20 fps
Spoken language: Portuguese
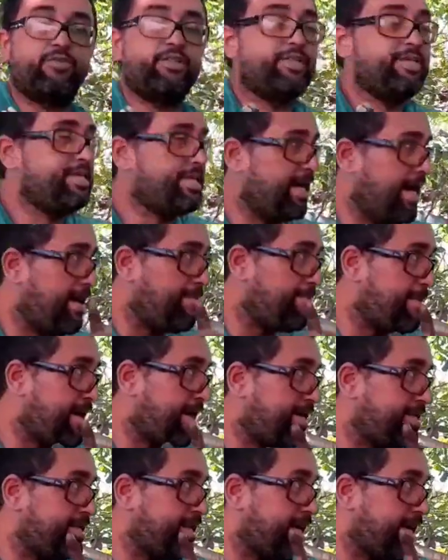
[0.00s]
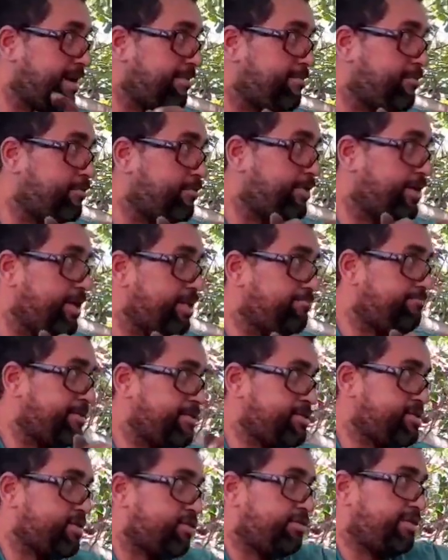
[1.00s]
ligar a máquina de carbureto para
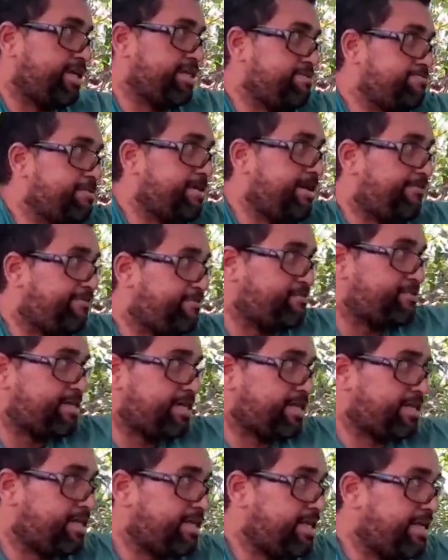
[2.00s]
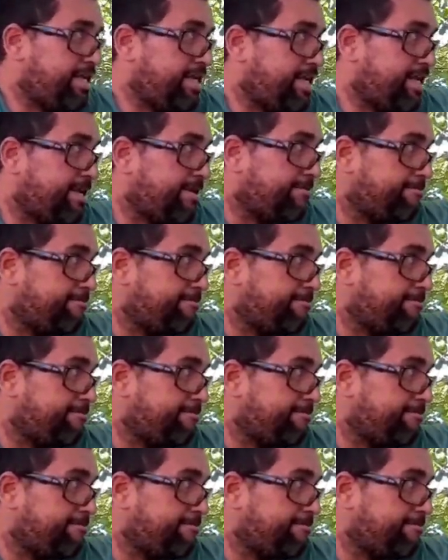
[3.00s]
soldar esse parafuso aqui,